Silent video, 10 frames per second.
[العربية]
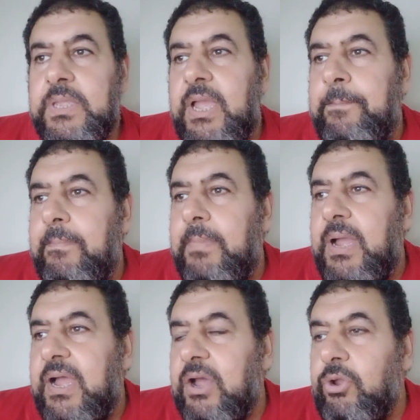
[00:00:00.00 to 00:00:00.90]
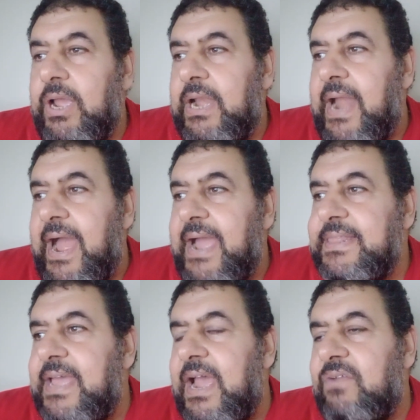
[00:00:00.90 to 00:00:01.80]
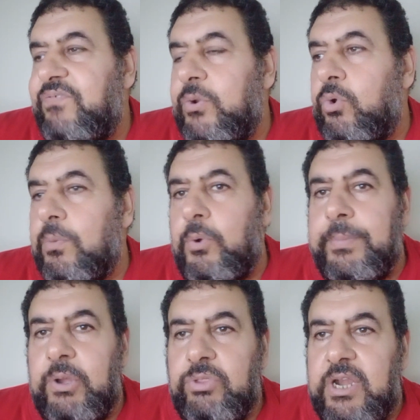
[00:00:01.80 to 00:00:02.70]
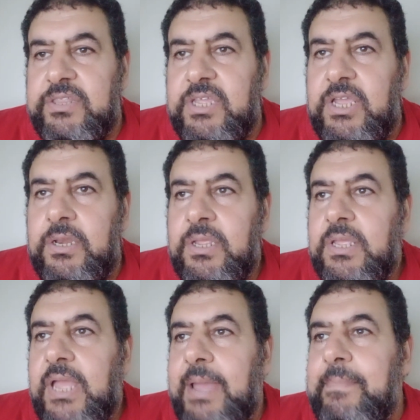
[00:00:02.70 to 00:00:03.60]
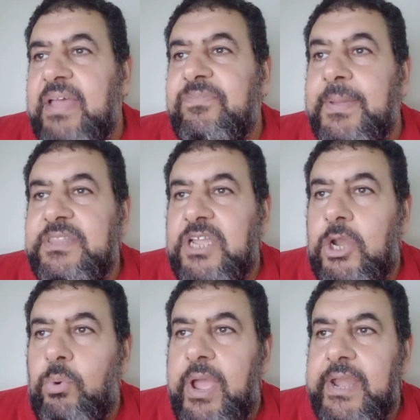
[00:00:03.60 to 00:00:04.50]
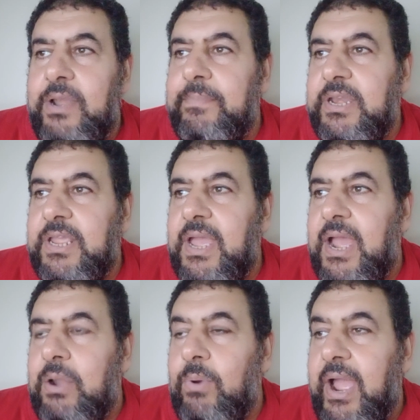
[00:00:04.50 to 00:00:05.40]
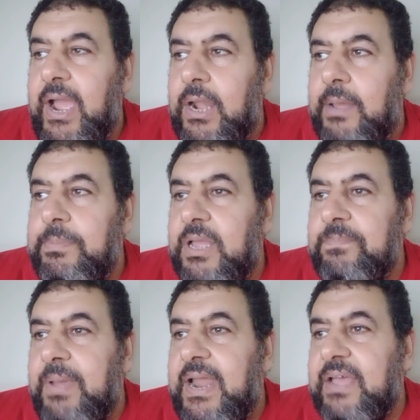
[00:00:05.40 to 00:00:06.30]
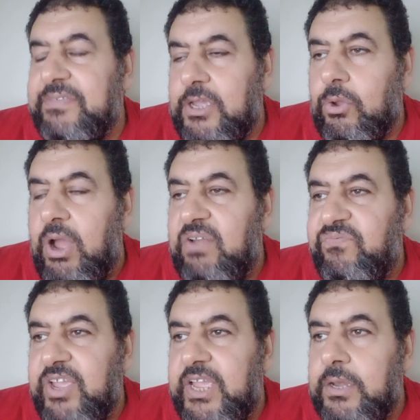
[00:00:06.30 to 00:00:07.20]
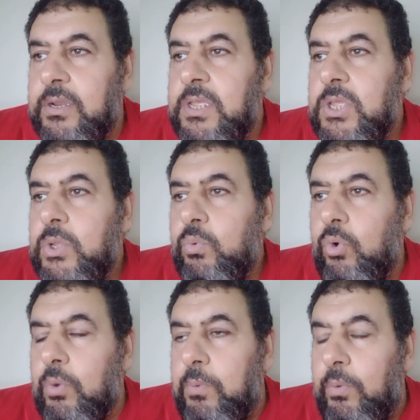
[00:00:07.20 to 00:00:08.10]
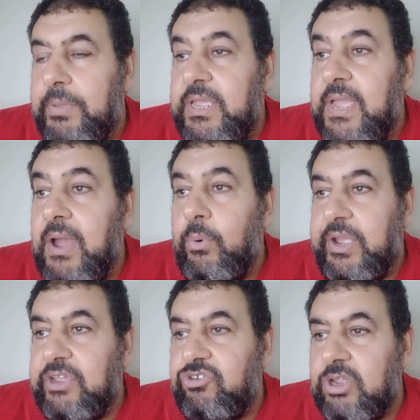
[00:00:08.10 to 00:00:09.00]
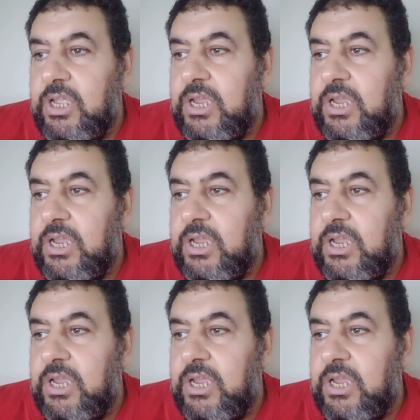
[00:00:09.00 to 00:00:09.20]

أما رويال العادة 2430 أما أسمنت حلوان المنيا الواح الأبيض بلغ سعره 2420